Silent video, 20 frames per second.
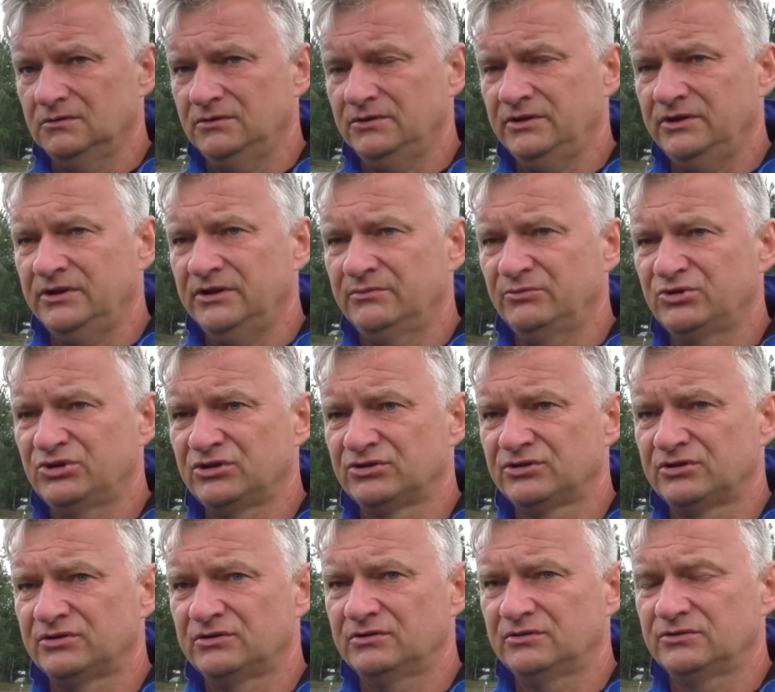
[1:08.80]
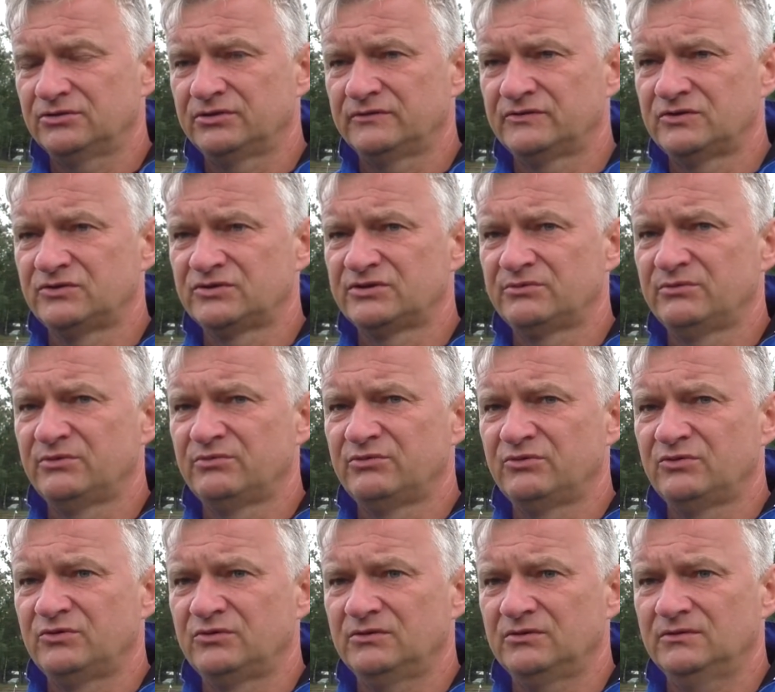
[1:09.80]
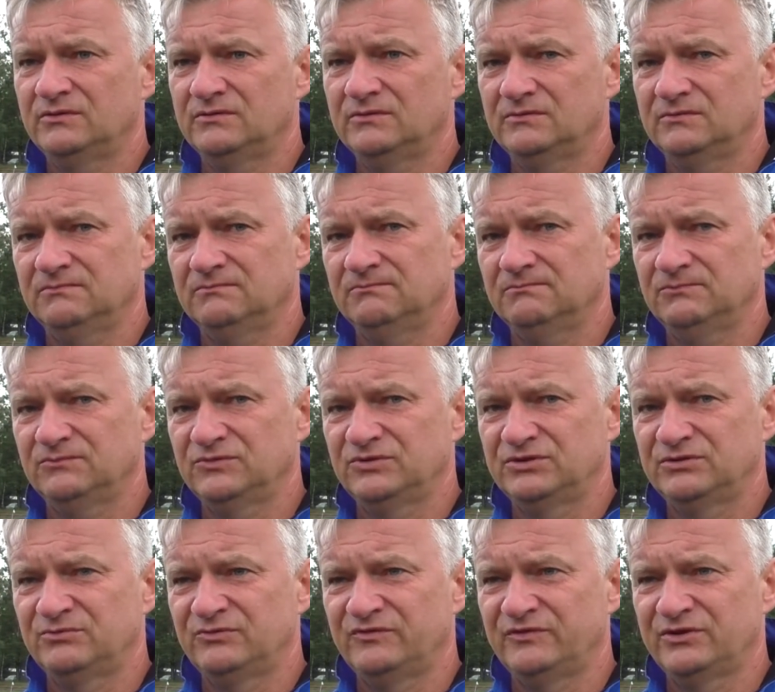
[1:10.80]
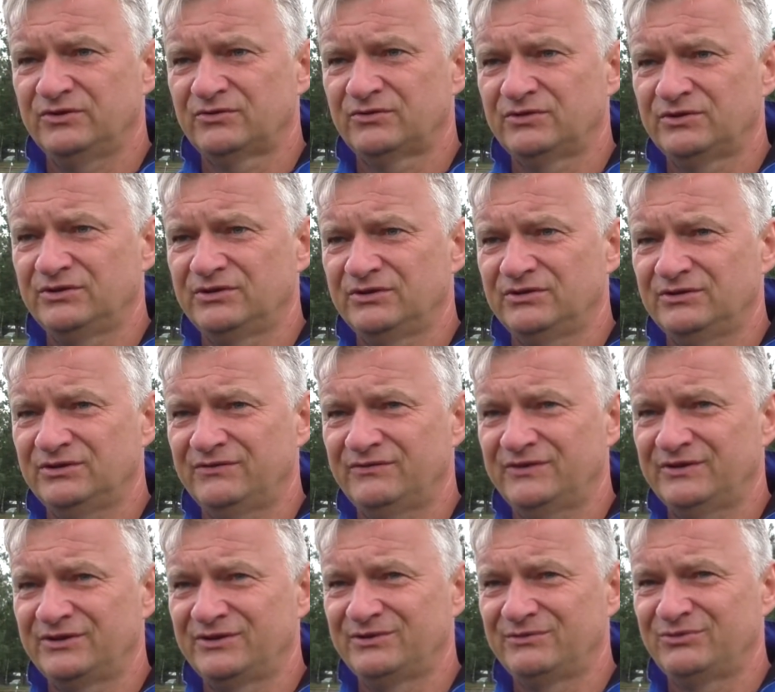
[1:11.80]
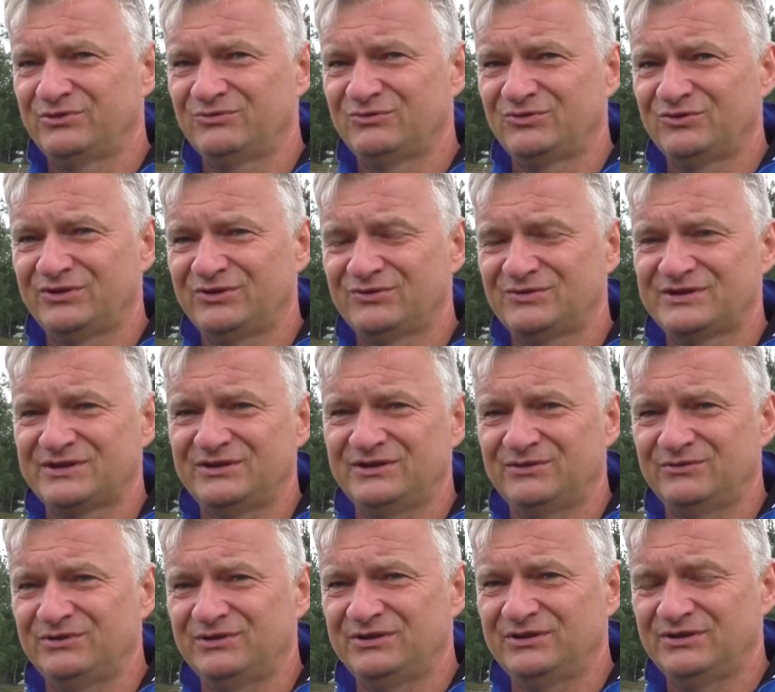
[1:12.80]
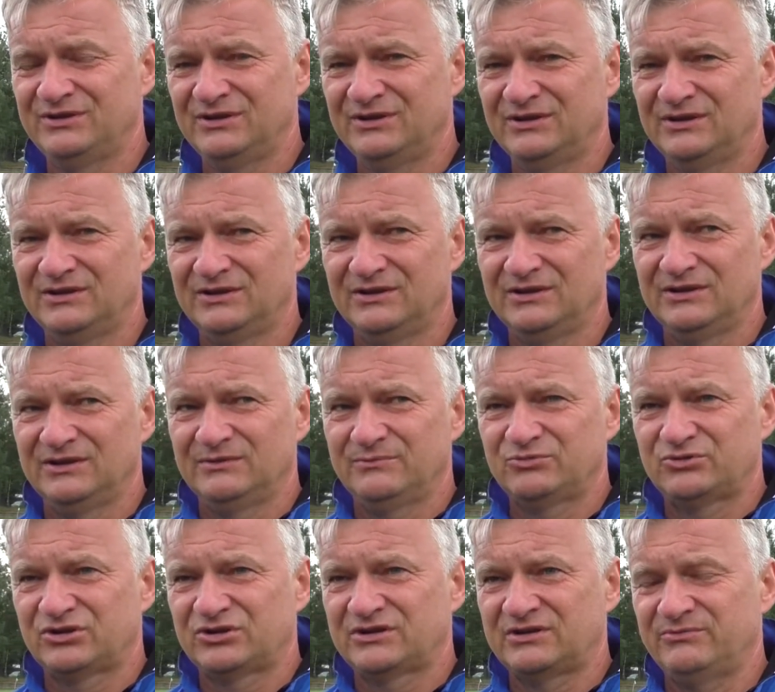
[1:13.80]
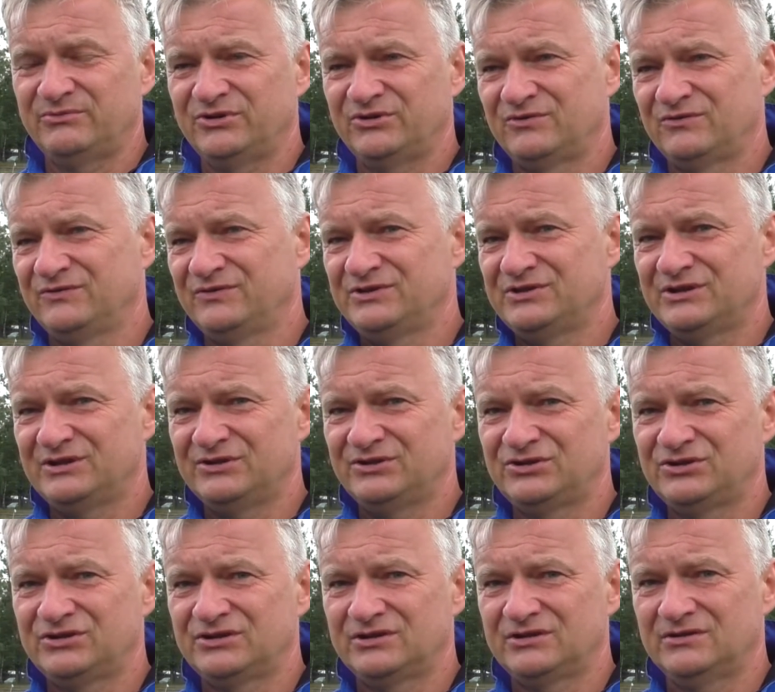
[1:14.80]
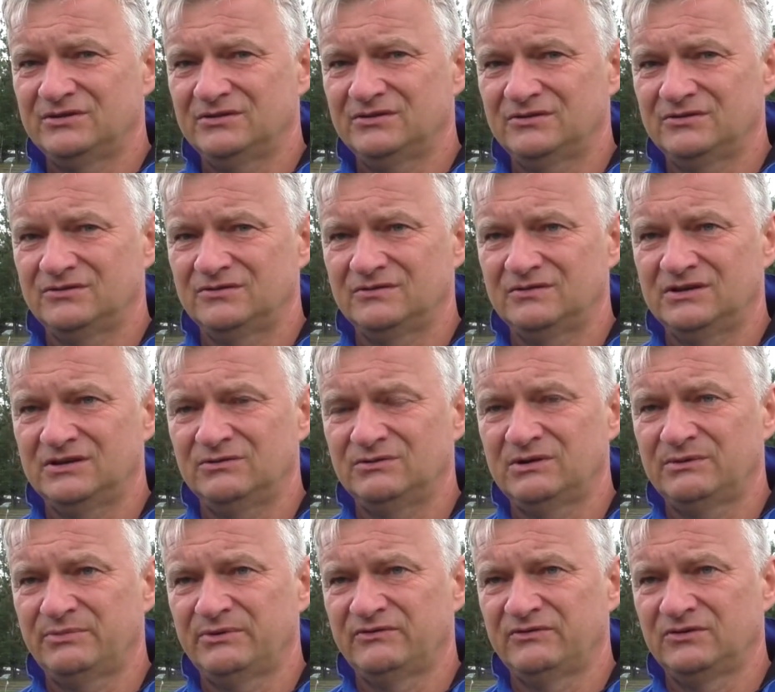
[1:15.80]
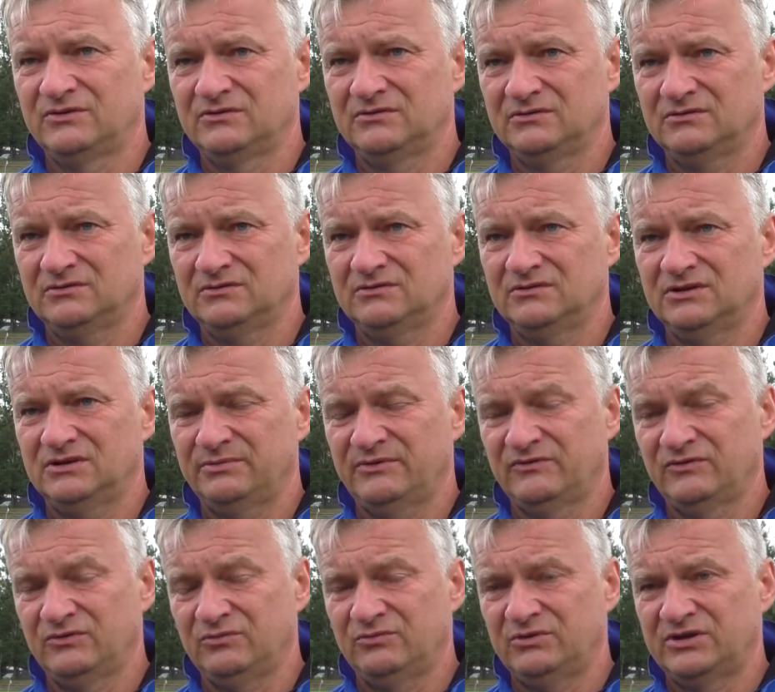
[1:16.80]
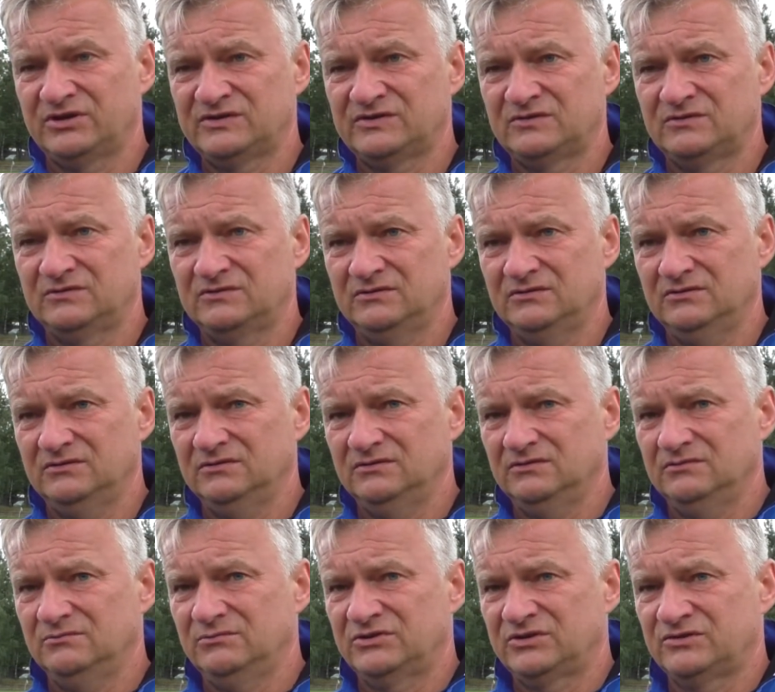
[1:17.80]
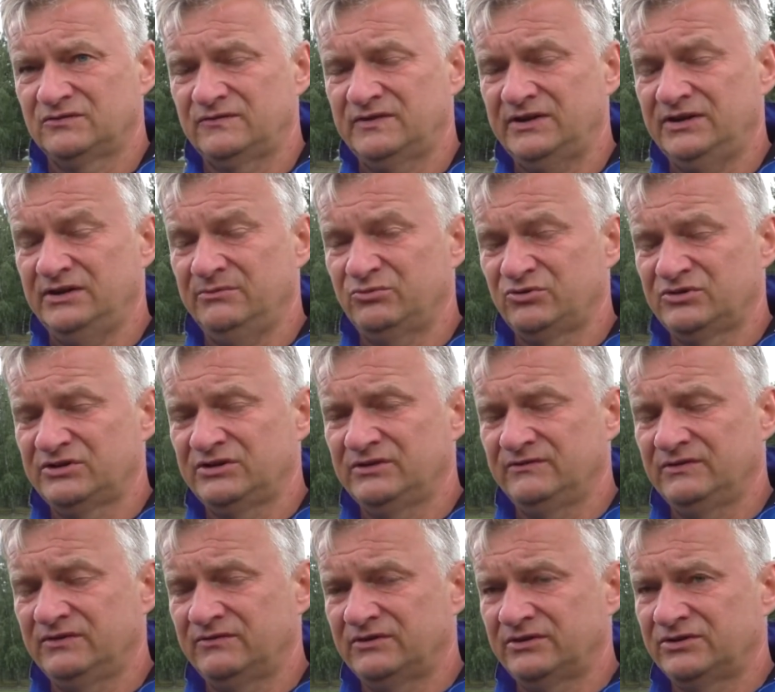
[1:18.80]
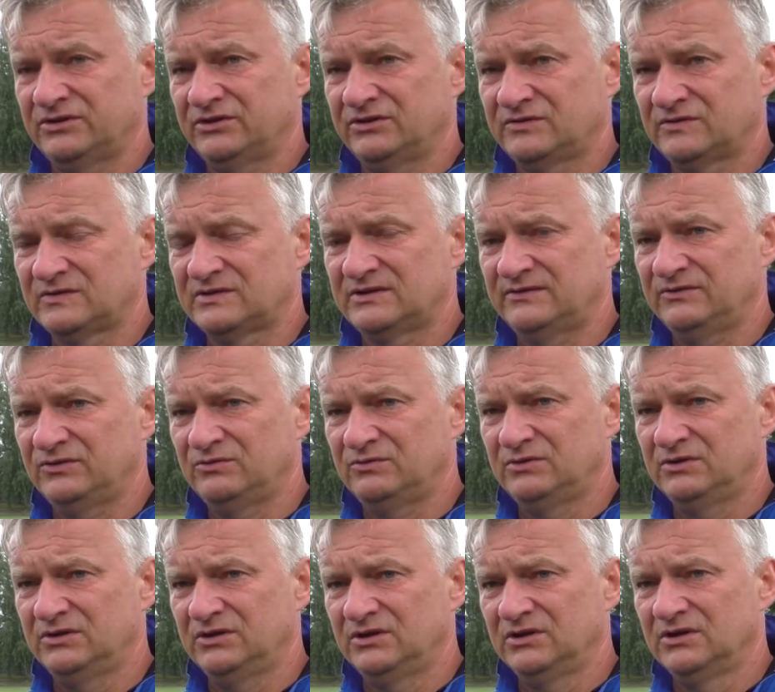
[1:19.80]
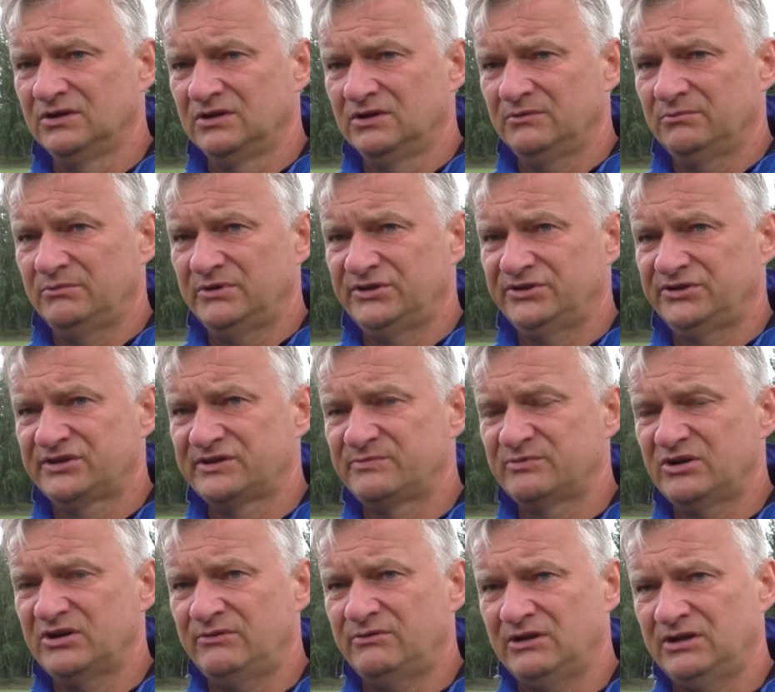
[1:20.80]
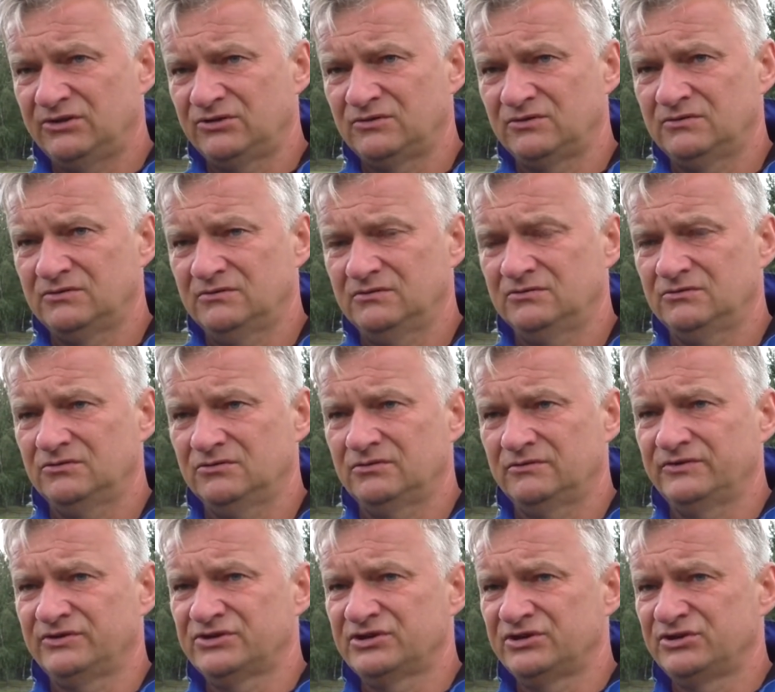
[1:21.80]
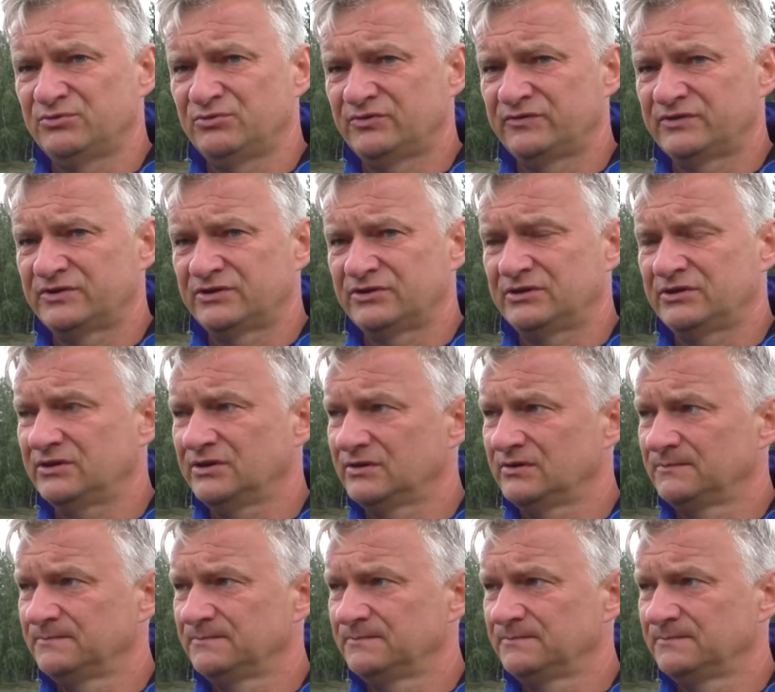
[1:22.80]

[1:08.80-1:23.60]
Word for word: Nie, myślę, że krzywdzącym by było, czy mówię, trochę nie, nie fair, gdybym tutaj oceniał ich przed kamerą. Widzieliście, kto grał, na pewno, na pewno bardzo, bardzo fajne, pozytywne wrażenie zostawił Maciek Spychała, ale to, to wiedzieliśmy już wcześniej.